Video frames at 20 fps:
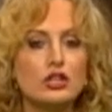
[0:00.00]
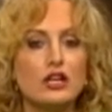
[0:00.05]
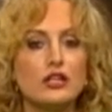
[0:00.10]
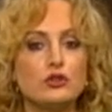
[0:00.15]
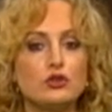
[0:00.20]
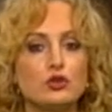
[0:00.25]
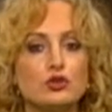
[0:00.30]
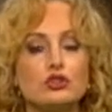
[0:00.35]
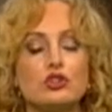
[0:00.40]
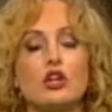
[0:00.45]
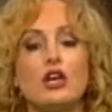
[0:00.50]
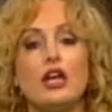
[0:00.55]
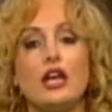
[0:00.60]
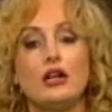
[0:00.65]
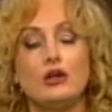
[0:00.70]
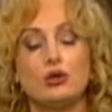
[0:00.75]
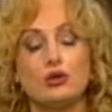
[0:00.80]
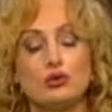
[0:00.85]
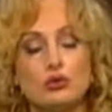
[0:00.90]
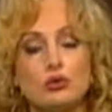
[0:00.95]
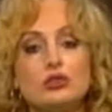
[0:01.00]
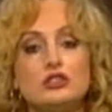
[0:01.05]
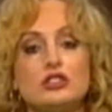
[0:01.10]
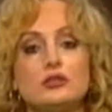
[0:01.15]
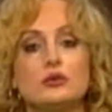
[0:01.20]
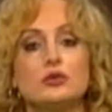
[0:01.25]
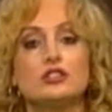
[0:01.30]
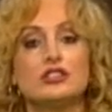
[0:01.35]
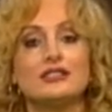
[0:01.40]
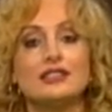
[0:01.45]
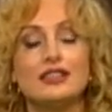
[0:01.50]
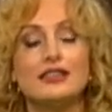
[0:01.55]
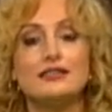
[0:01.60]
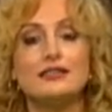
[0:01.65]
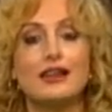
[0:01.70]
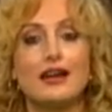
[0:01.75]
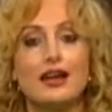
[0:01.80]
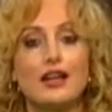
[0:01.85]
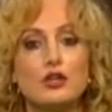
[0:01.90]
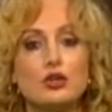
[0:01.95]
años, en los últimos
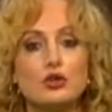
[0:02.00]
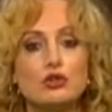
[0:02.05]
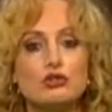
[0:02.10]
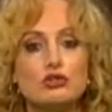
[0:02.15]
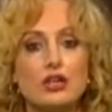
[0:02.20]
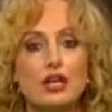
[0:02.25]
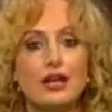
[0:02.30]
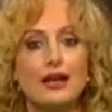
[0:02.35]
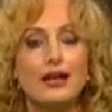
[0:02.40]
60 años,